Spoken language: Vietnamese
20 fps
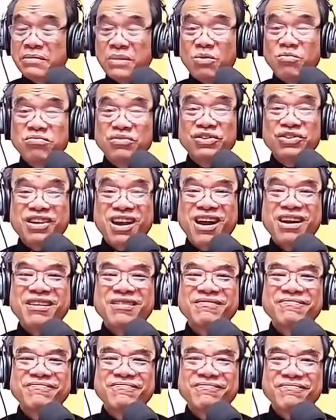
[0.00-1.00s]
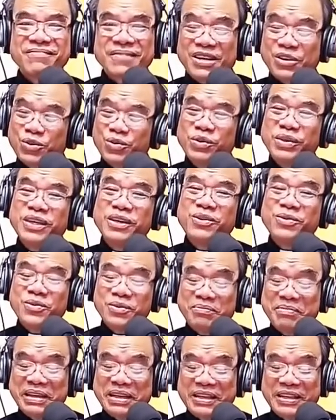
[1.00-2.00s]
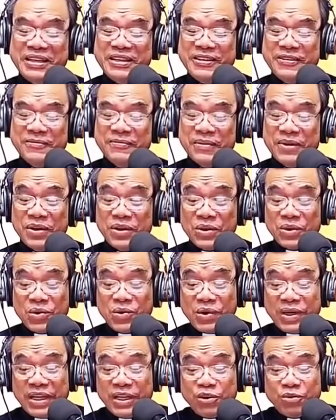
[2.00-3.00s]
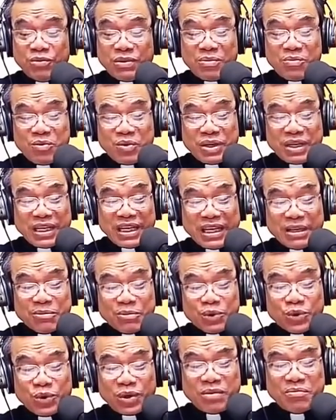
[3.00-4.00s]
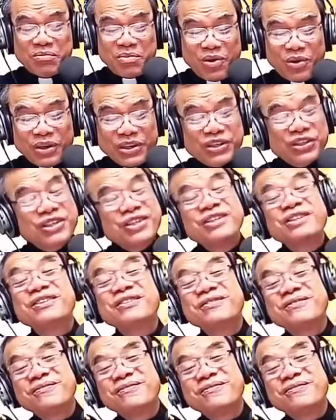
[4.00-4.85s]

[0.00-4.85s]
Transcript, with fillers: Không sợ Để Chúa dẫn lối mình đi Đôi khi chúng ta muốn kiểm soát mọi sự